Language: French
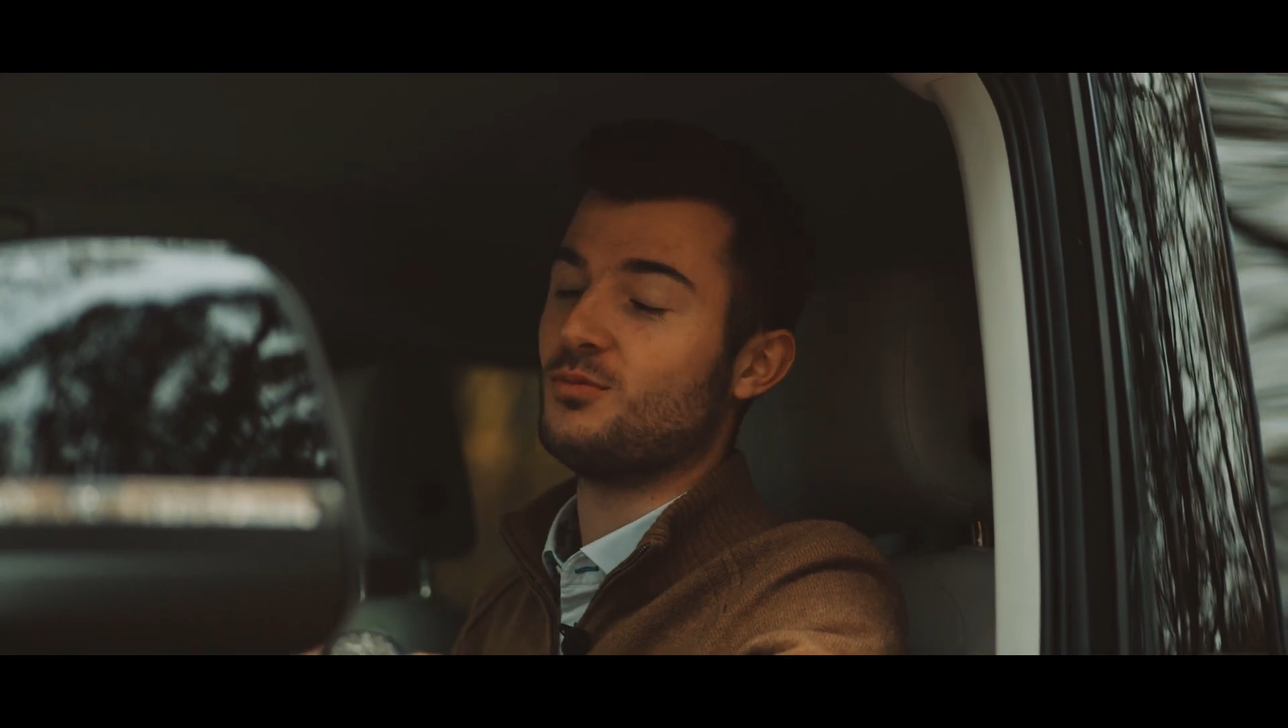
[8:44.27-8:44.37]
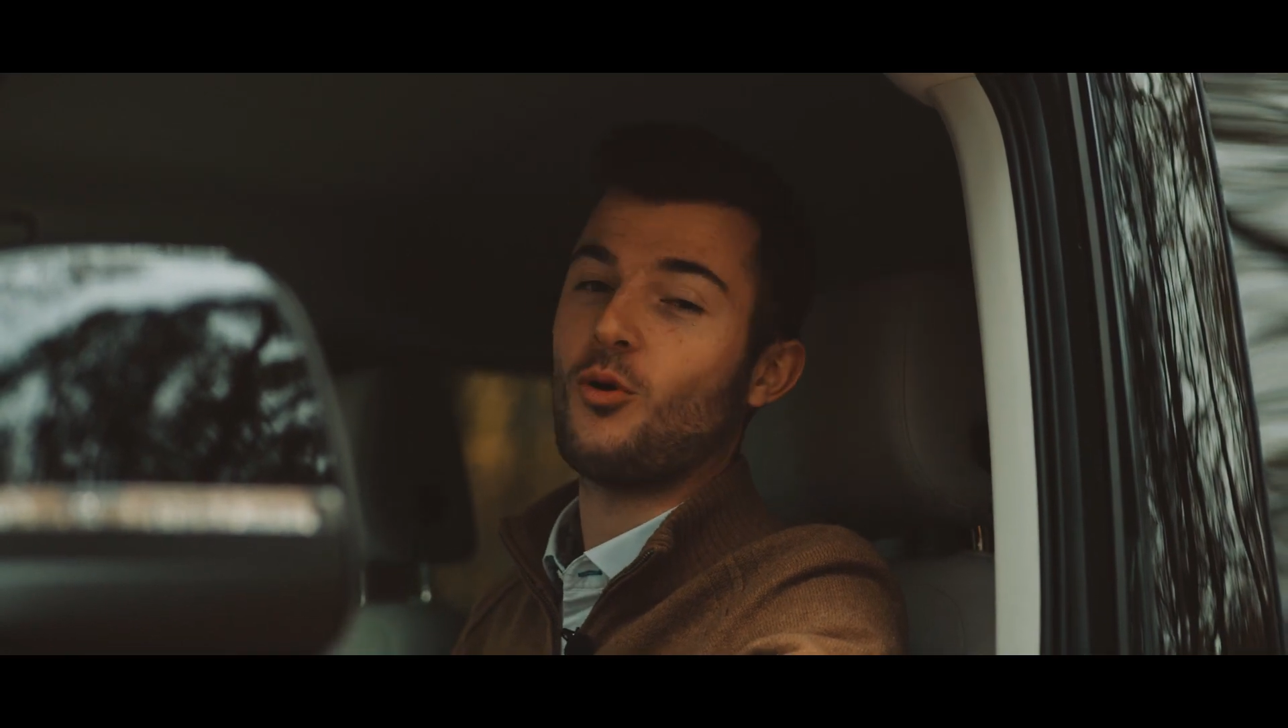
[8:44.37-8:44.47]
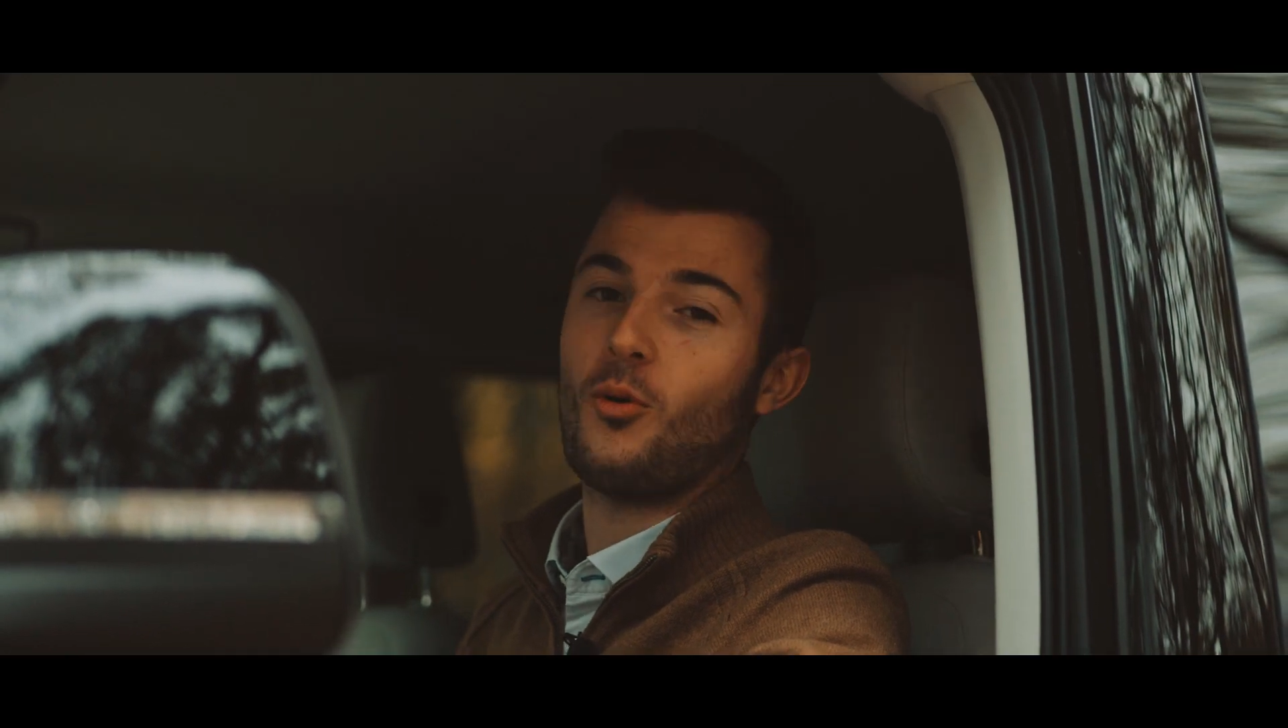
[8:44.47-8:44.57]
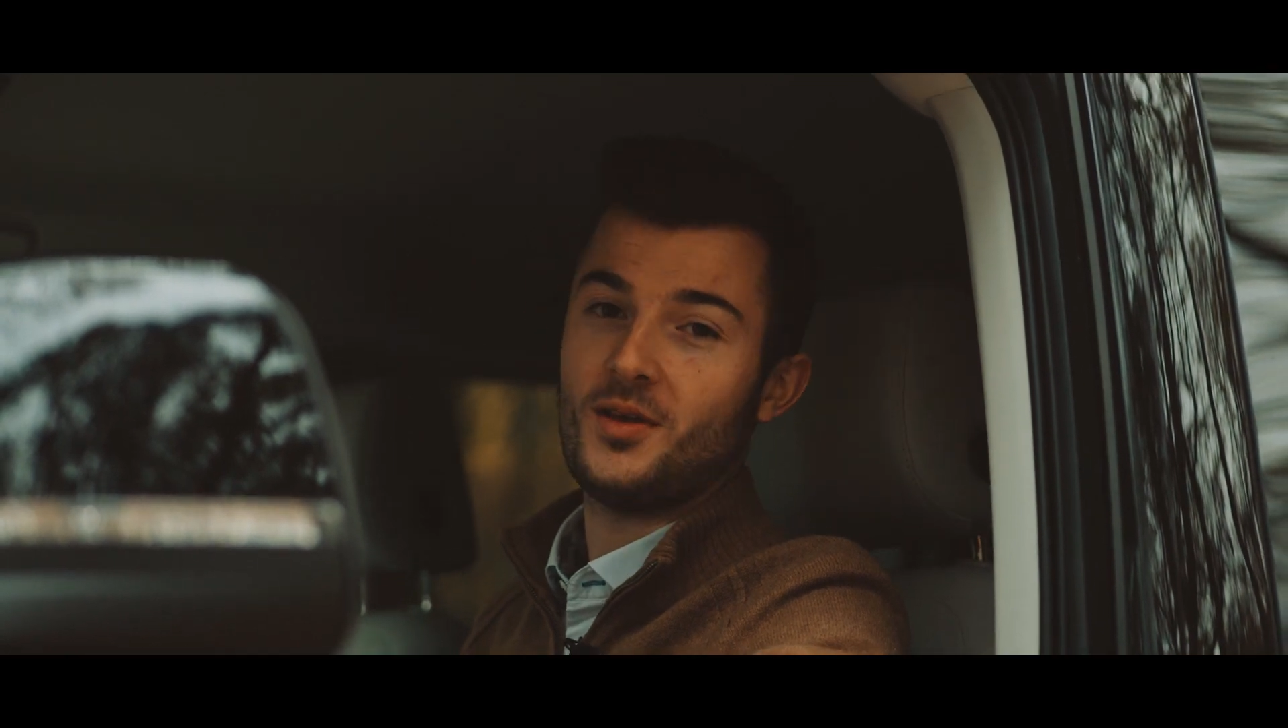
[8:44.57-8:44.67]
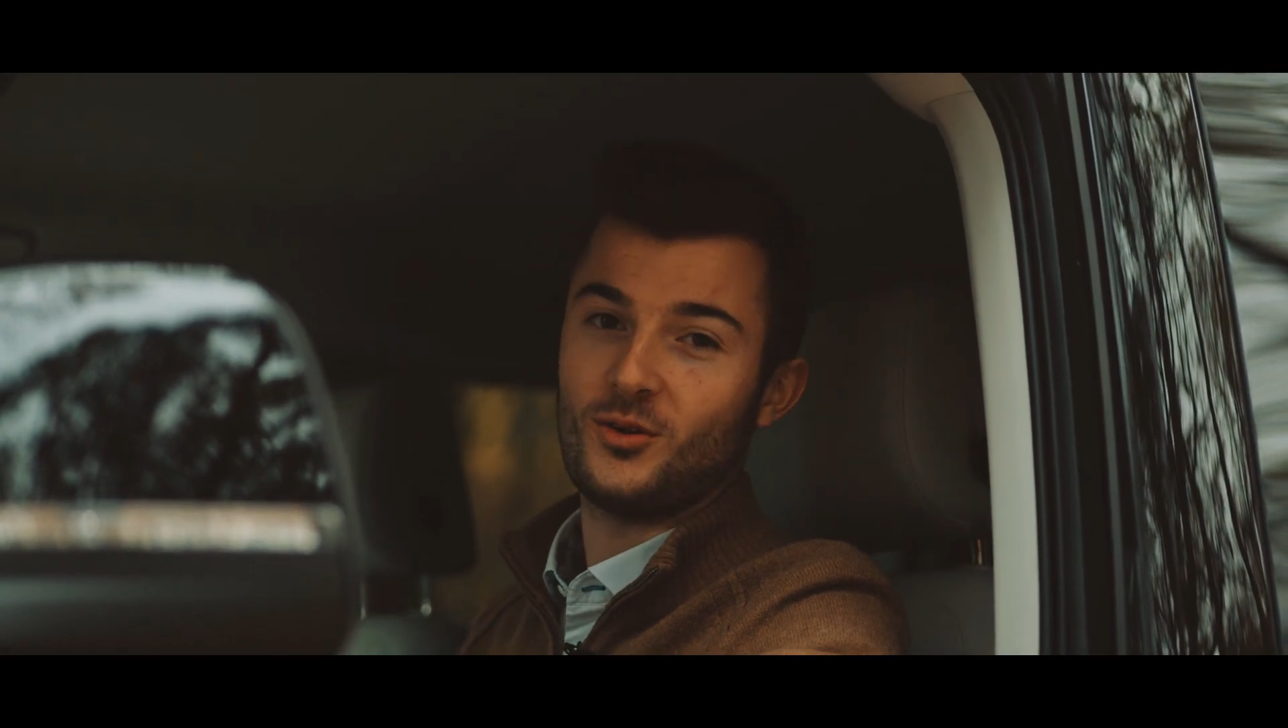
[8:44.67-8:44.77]

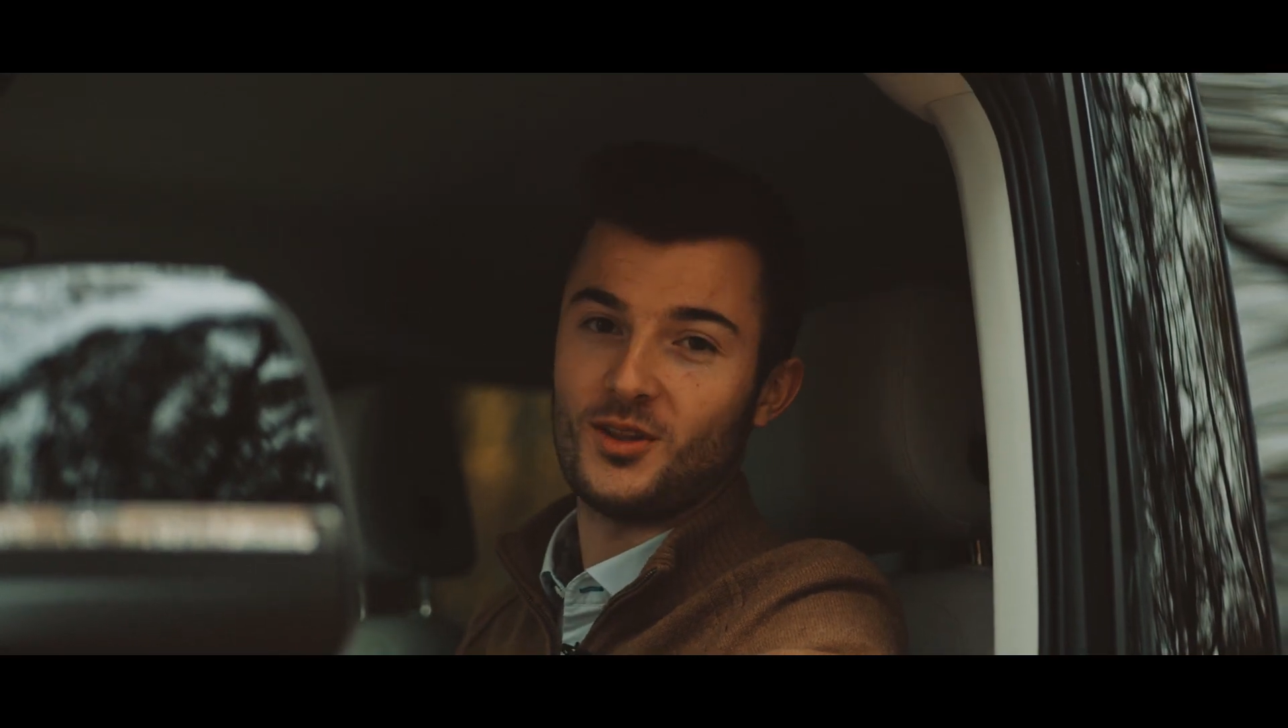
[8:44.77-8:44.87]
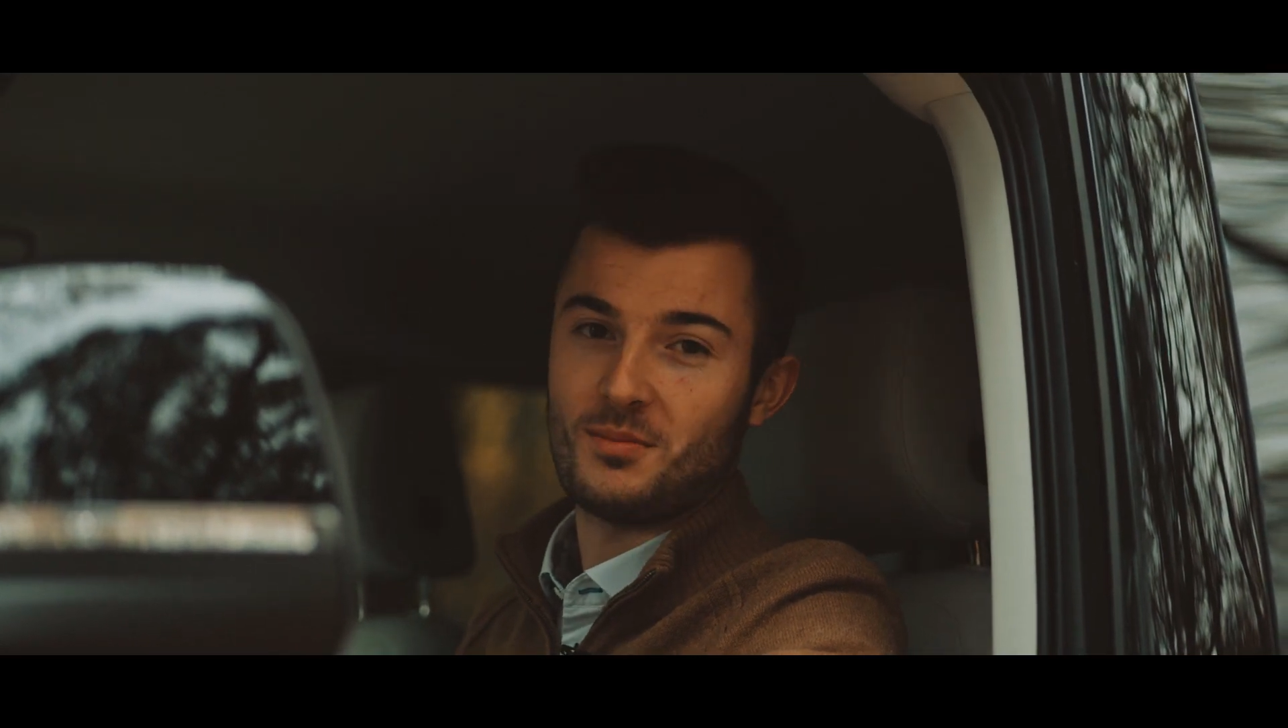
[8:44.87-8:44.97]
promets qu'on est